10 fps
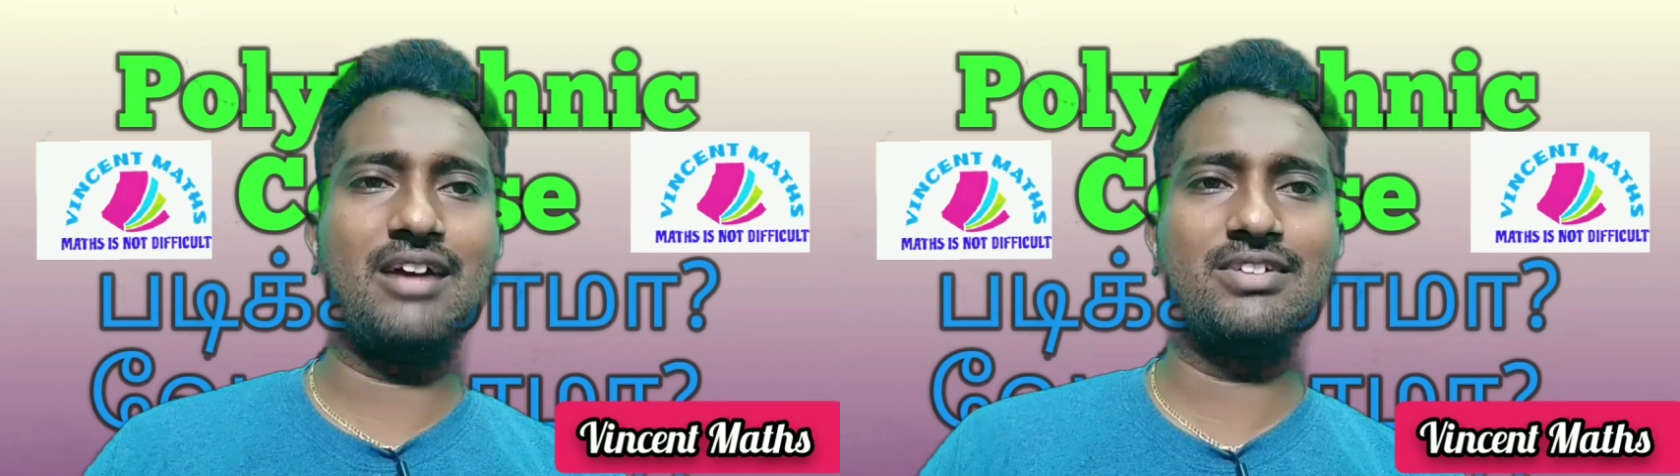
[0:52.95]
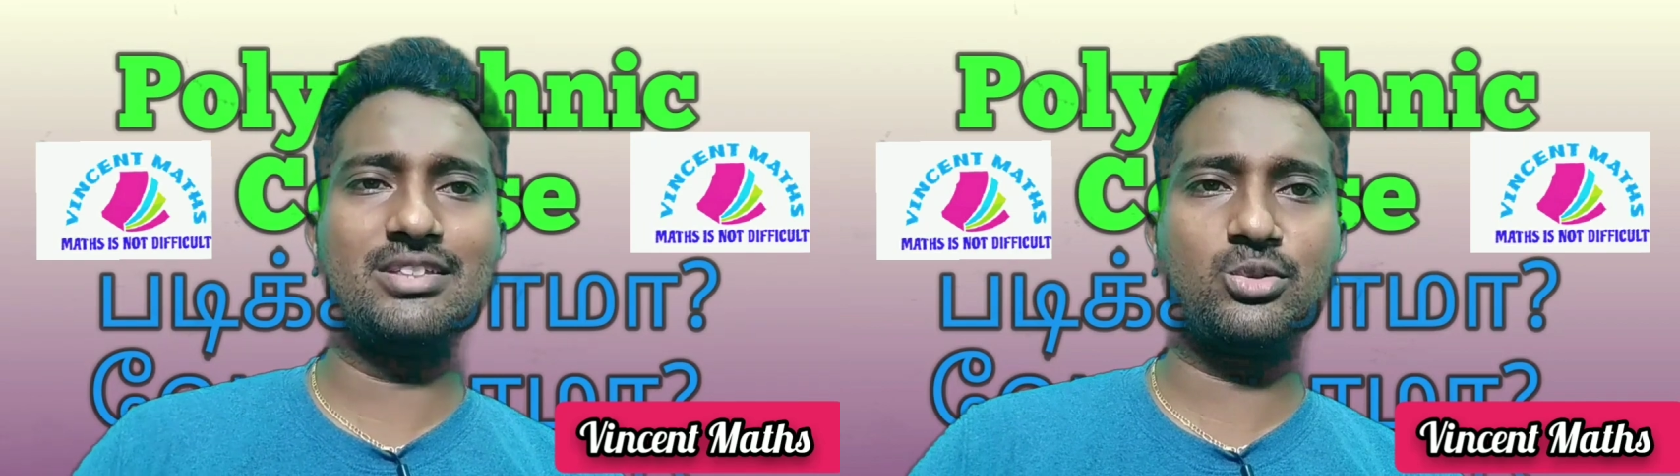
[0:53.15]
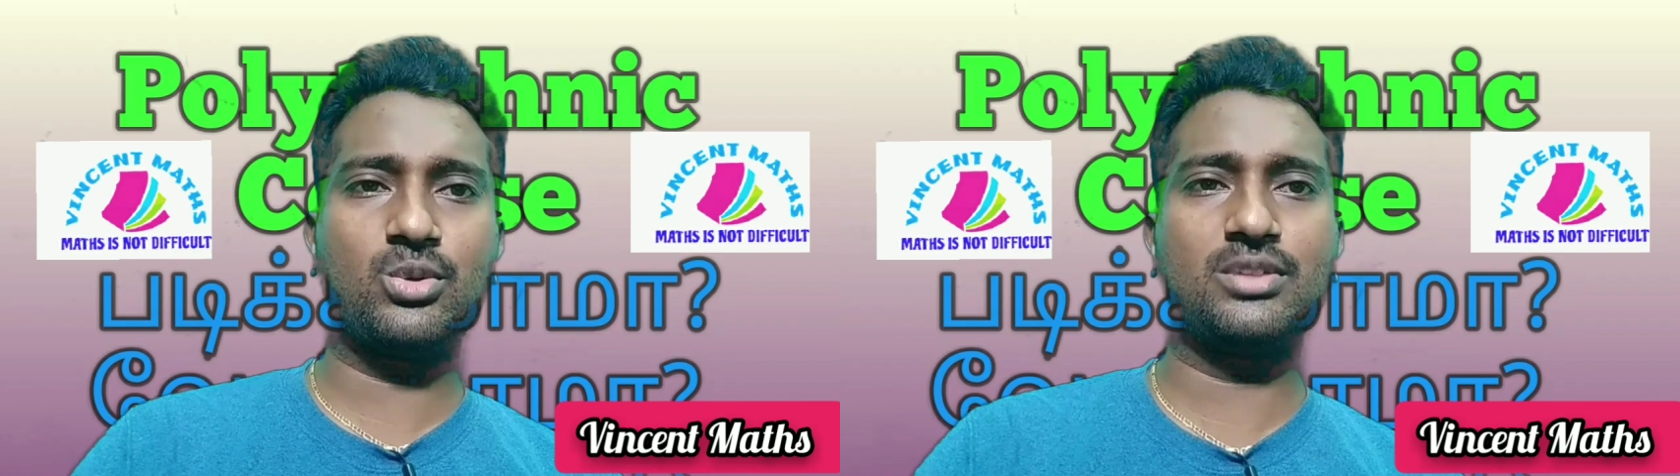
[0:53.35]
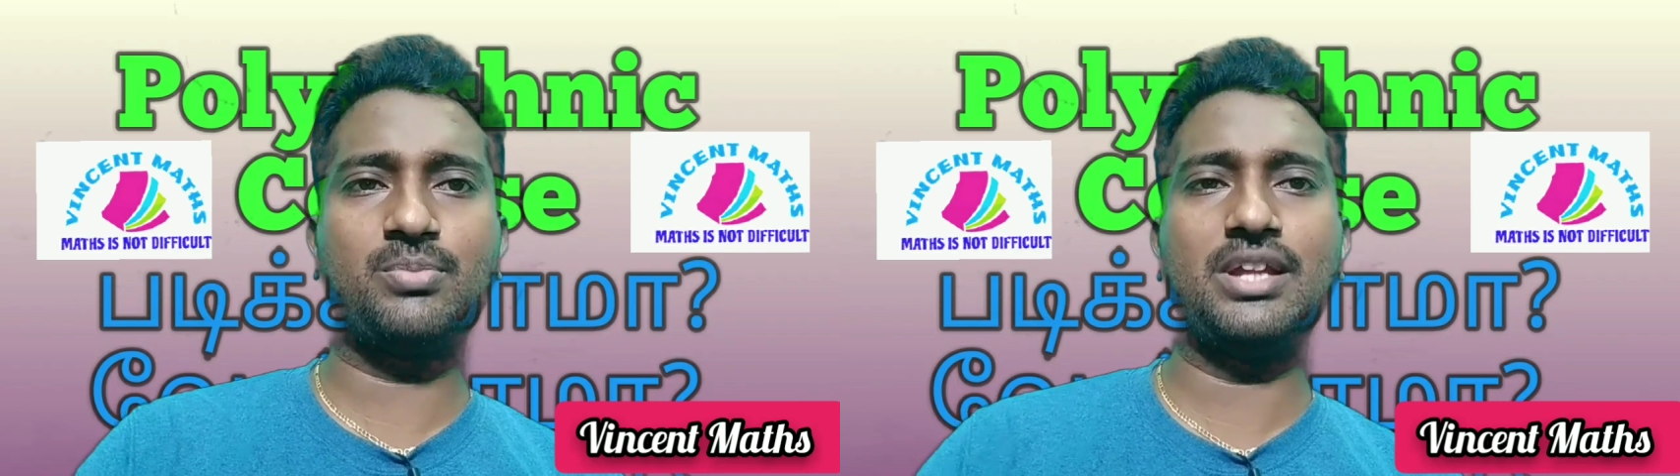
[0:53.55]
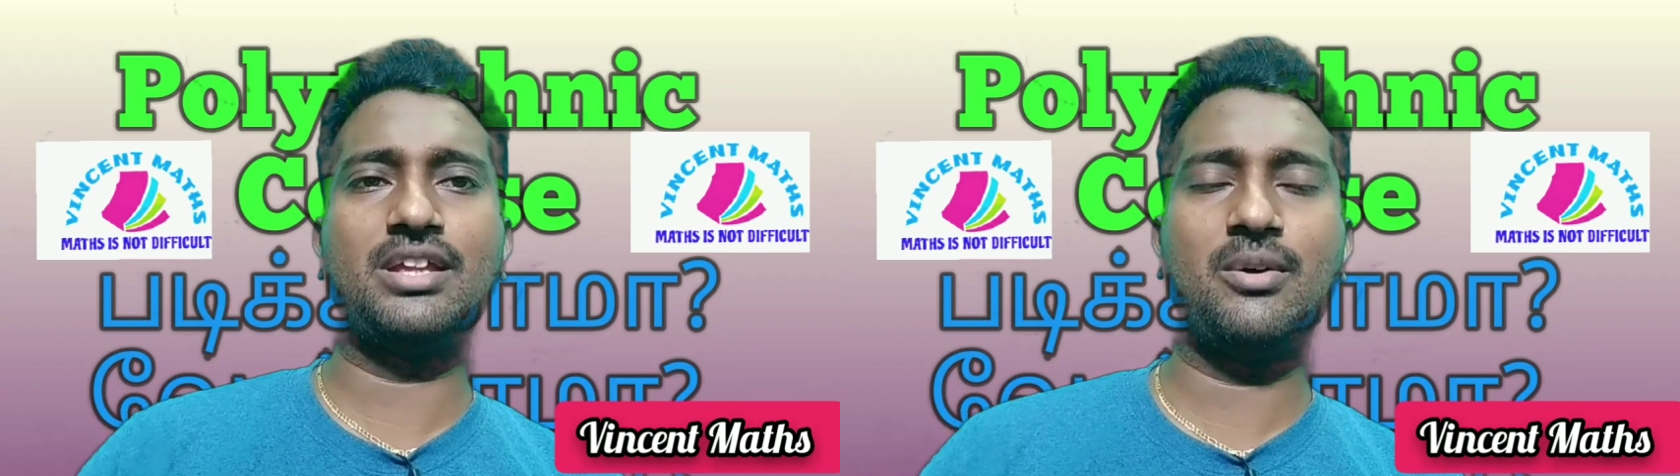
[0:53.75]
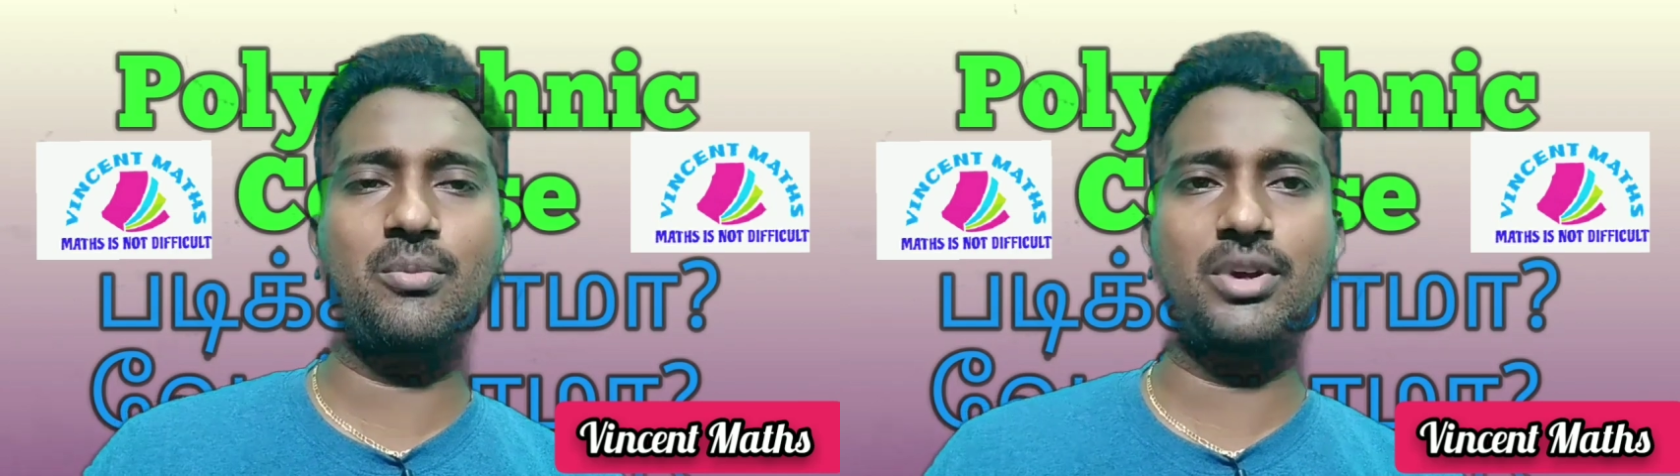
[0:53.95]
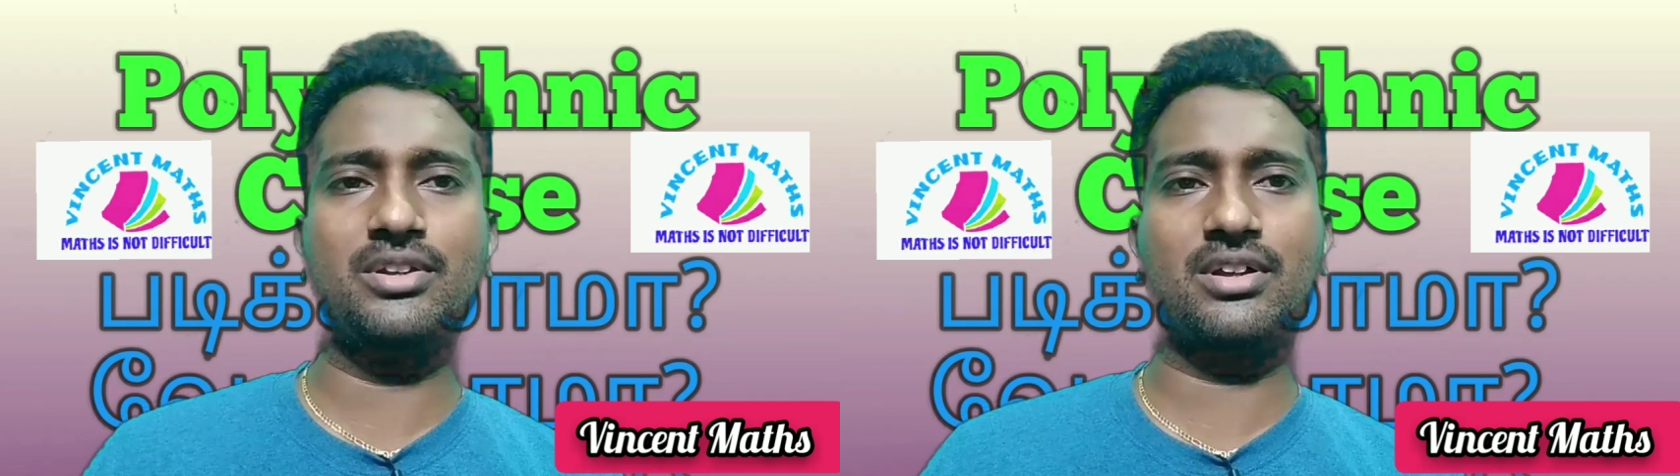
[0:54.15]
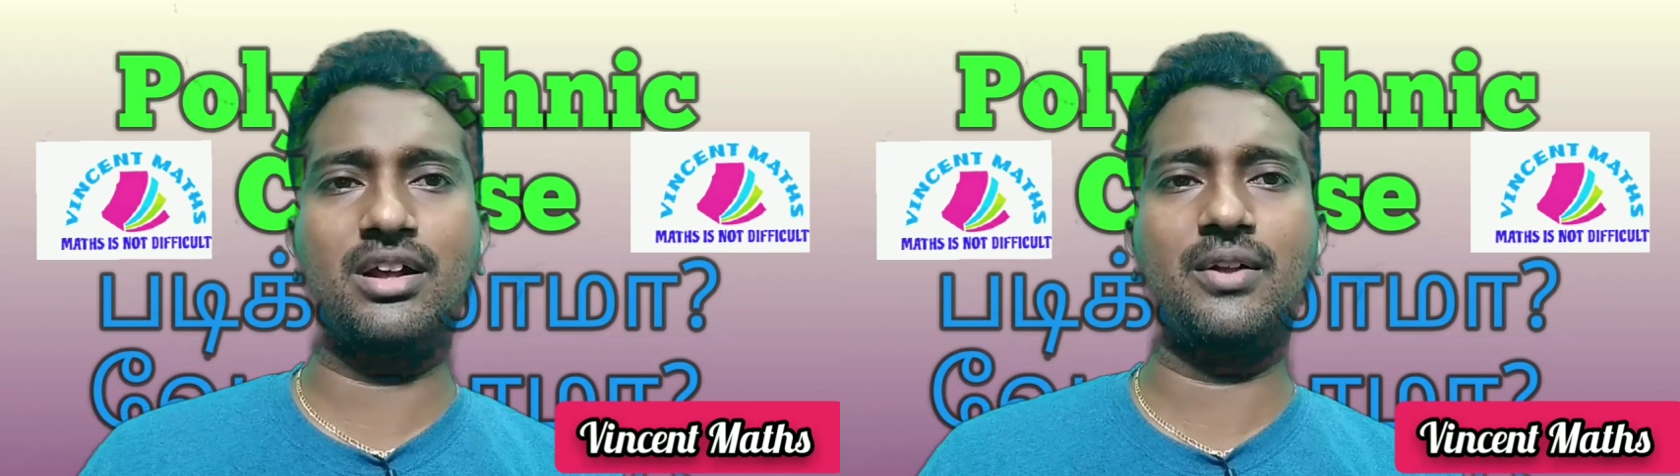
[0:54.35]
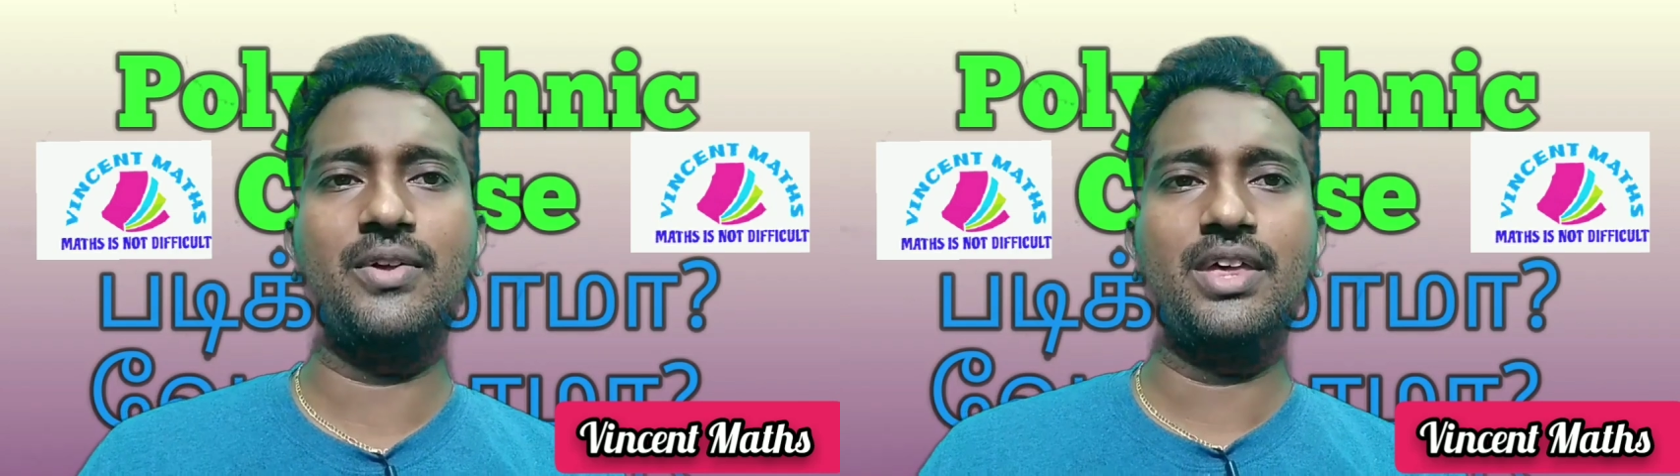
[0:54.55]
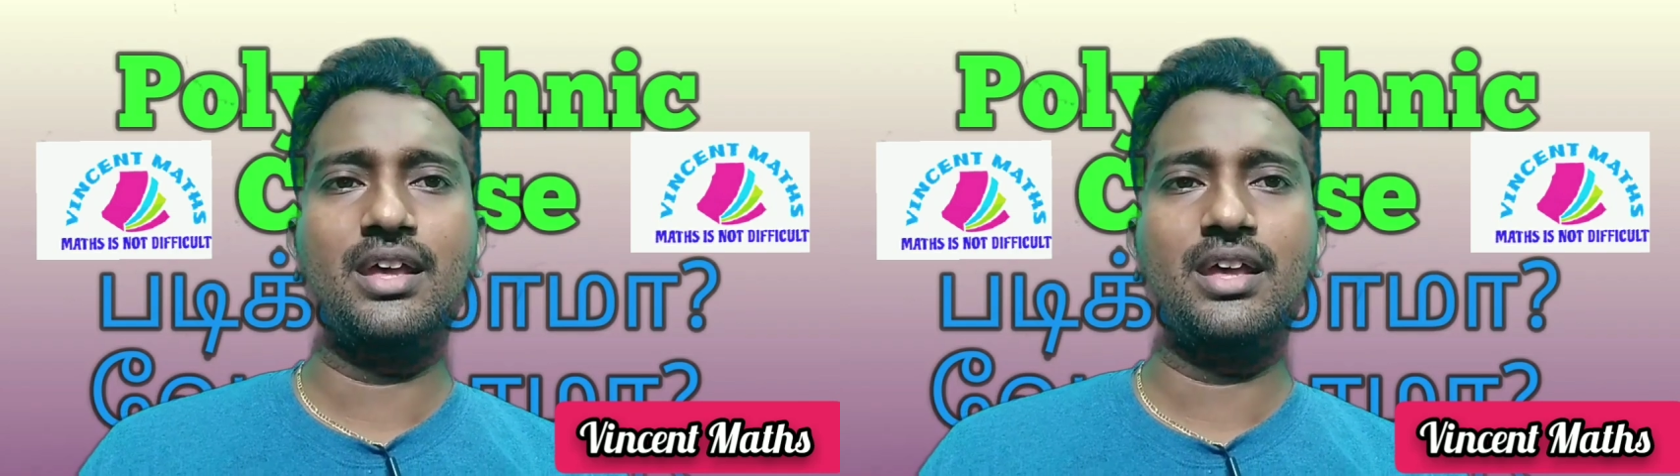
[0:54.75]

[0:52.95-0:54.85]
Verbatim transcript: லெவன்த்து டுவெல்த்து படிக்காமல் போயிட்டுருக்காங்க